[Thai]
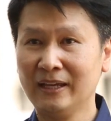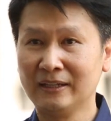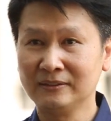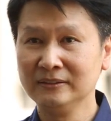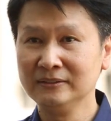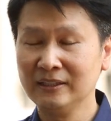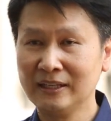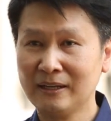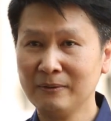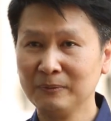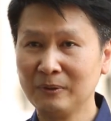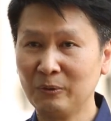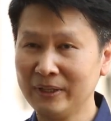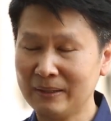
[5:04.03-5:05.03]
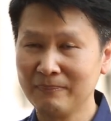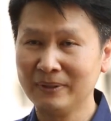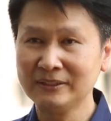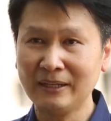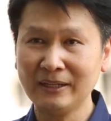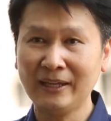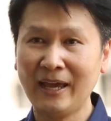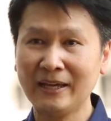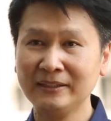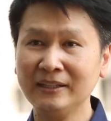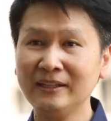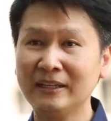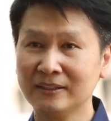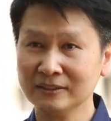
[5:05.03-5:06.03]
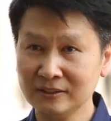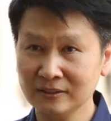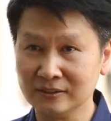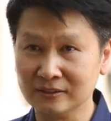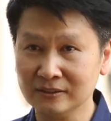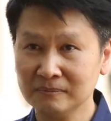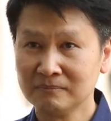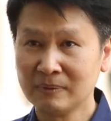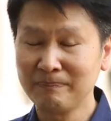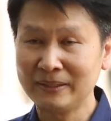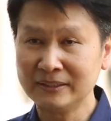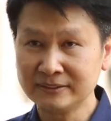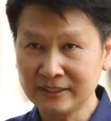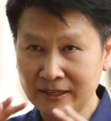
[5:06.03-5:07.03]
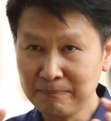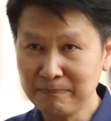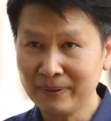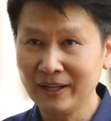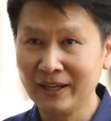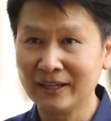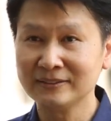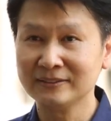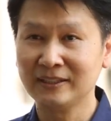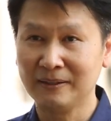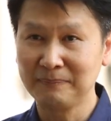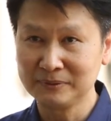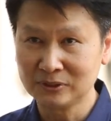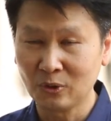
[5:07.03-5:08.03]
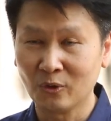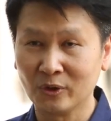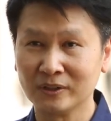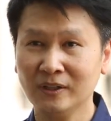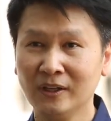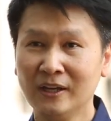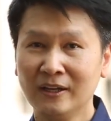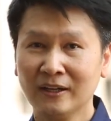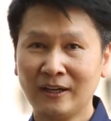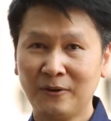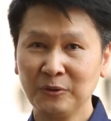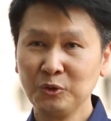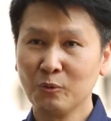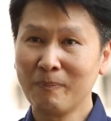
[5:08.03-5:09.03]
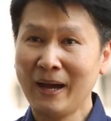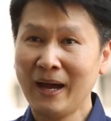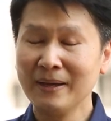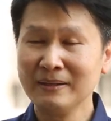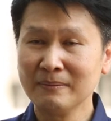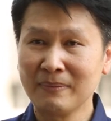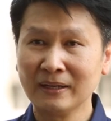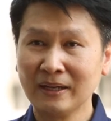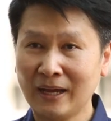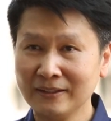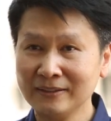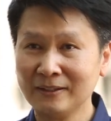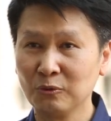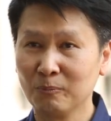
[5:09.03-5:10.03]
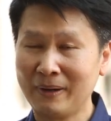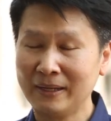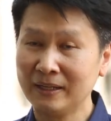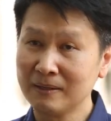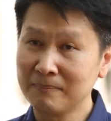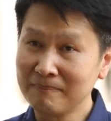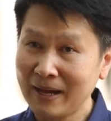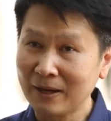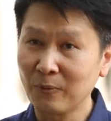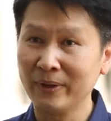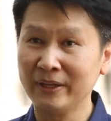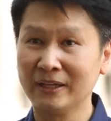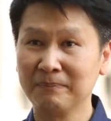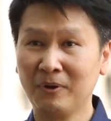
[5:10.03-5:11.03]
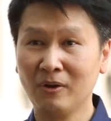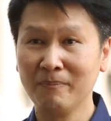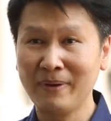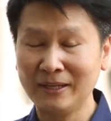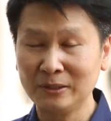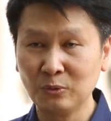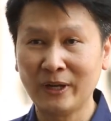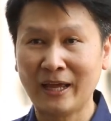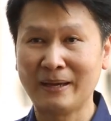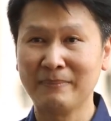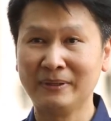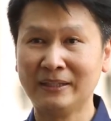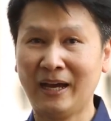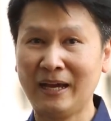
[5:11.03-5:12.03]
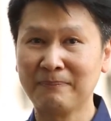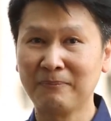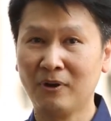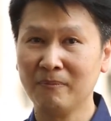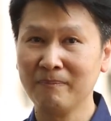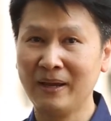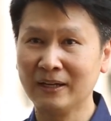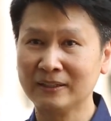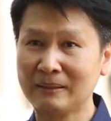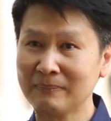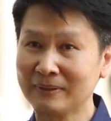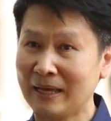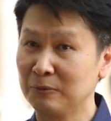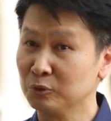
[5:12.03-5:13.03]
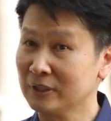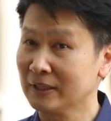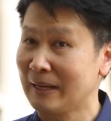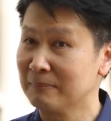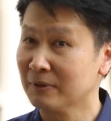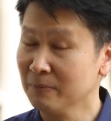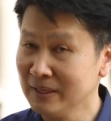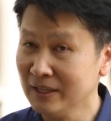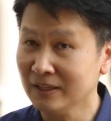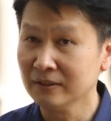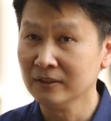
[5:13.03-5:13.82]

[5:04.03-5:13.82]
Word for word: เนี่ยจริงๆแล้ว โรงเรียนไม่ใช่แค่ที่เรียนหนังสือ มันเป็นเซฟเพลสเซฟโซนเขาอยู่บ้านเนี่ยบางครั้งเนี่ยอยู่บ้านลำบากกว่าอีก พ่อแม่ดูแลไม่ได้ พ่อแม่กระทำคารุณกรรม ก็มี